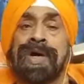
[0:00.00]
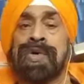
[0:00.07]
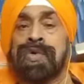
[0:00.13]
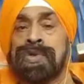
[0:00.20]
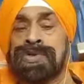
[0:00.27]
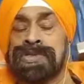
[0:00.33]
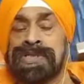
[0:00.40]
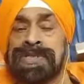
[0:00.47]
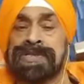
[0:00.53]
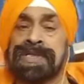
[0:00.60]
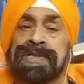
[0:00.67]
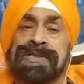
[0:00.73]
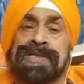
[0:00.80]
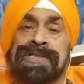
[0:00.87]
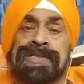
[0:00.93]
और उल्टी
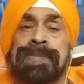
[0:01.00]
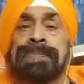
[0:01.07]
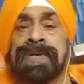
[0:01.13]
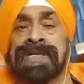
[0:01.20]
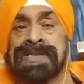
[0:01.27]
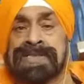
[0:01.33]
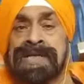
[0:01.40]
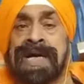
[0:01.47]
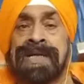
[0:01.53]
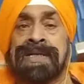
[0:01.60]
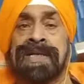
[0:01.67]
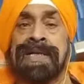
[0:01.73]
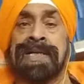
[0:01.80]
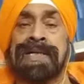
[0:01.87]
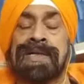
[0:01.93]
टट्टी से
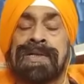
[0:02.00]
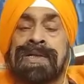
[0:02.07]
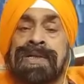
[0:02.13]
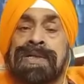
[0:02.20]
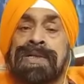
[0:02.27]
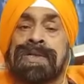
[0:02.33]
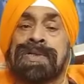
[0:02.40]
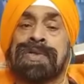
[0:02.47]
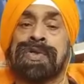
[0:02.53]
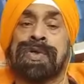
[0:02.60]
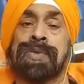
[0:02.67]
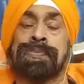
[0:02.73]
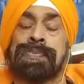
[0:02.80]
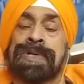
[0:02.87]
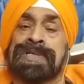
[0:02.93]
परेशान है
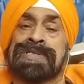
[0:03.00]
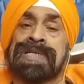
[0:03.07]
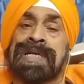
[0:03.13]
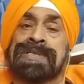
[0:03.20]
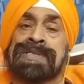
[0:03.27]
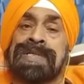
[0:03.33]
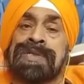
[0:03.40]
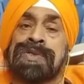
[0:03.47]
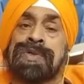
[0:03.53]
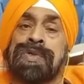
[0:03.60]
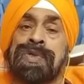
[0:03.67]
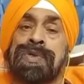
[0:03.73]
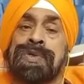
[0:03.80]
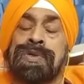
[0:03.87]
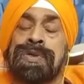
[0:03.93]
तो प्रशासन
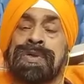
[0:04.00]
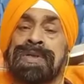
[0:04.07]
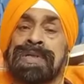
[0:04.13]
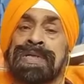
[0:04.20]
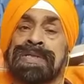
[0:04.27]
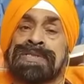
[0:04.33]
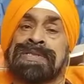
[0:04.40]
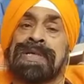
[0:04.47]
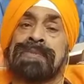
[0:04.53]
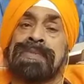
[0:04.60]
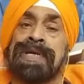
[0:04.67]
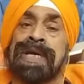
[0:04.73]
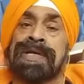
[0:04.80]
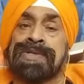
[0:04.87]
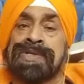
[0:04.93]
को इस
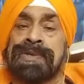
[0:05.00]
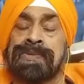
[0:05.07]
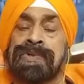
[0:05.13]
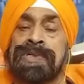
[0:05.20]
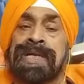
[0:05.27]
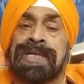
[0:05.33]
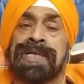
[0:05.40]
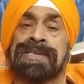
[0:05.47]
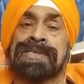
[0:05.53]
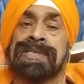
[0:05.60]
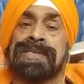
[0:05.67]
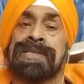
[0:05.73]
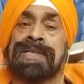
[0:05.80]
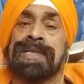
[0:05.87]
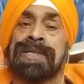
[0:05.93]
समय एक्टिव हो जाना
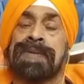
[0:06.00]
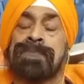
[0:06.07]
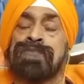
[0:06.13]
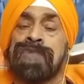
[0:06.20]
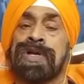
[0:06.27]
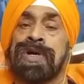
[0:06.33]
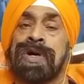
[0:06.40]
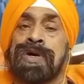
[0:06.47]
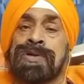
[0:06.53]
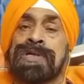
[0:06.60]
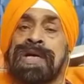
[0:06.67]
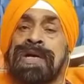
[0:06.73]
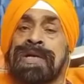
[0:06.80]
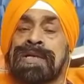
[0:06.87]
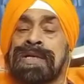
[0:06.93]
चाहिए और
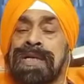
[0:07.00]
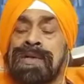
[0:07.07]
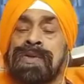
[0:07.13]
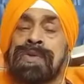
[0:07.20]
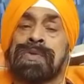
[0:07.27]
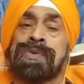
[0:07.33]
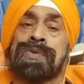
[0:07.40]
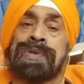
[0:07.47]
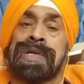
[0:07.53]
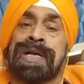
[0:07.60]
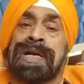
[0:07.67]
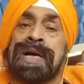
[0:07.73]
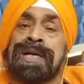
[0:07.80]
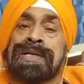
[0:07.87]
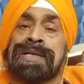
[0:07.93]
घर घर लोगों को
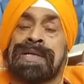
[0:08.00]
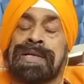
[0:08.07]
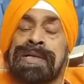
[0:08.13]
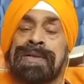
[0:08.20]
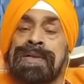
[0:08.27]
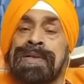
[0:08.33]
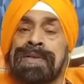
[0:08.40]
लगा के